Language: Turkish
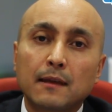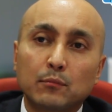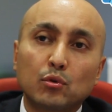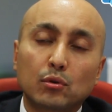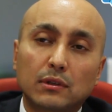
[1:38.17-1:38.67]

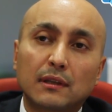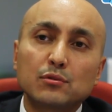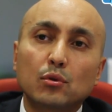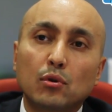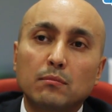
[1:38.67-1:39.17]
Bu noktadan da
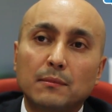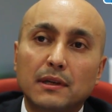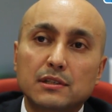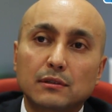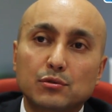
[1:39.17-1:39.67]
çok kopmamaya
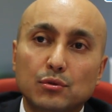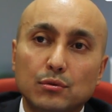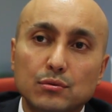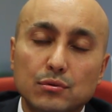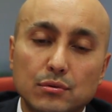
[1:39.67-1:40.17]

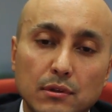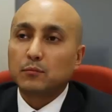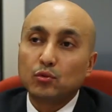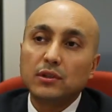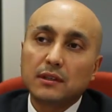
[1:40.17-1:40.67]
çalışıyoruz.
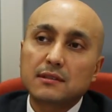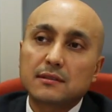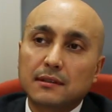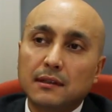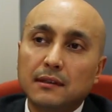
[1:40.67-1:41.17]
Bunun yanı
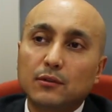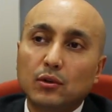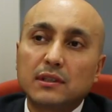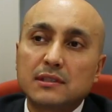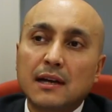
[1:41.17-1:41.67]
sıra
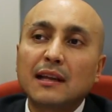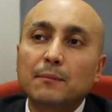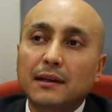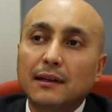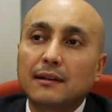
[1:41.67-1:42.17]

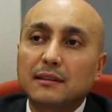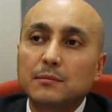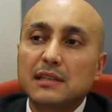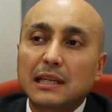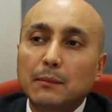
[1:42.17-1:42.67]
yöneticilerden
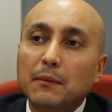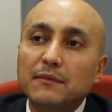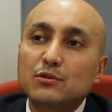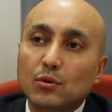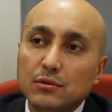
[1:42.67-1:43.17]
beklentimiz ekibe bir
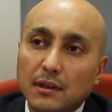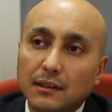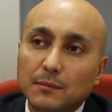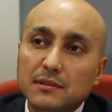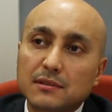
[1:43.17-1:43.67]
vizyon
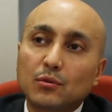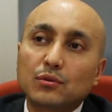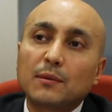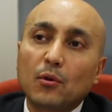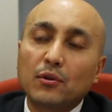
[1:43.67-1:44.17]
sağlaması,
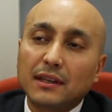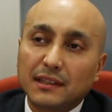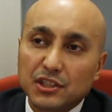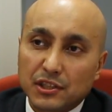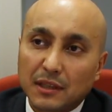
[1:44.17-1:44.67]
onlara bir örnek
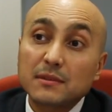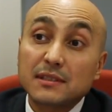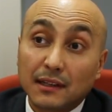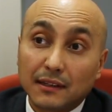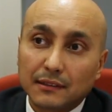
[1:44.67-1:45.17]
teşkil
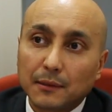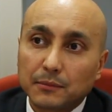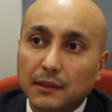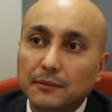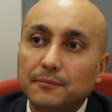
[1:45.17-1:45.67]
etmesi her
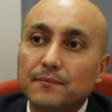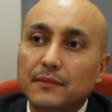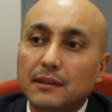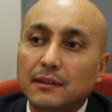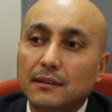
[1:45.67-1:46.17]
anlamda.
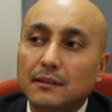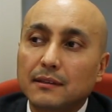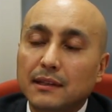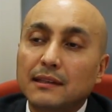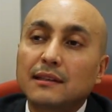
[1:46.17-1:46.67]
E,
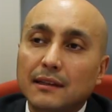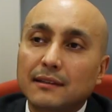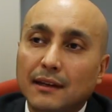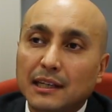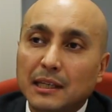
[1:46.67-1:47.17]

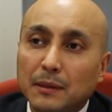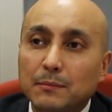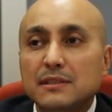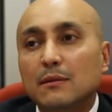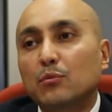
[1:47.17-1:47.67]
yenilikleri takip
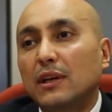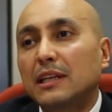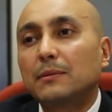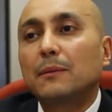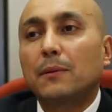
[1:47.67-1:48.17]
etmesi, bunu
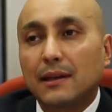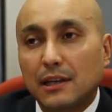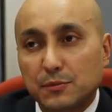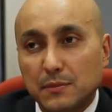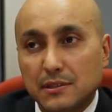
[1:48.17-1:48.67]
ekiple
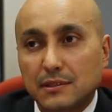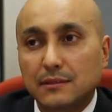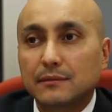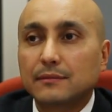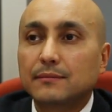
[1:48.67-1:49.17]
paylaşması,
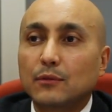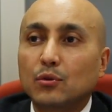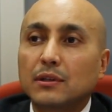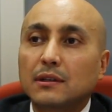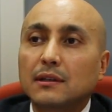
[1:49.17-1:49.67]

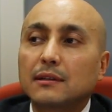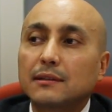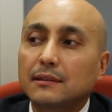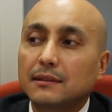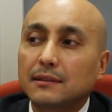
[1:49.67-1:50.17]
onlara
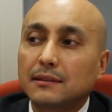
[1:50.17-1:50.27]
e,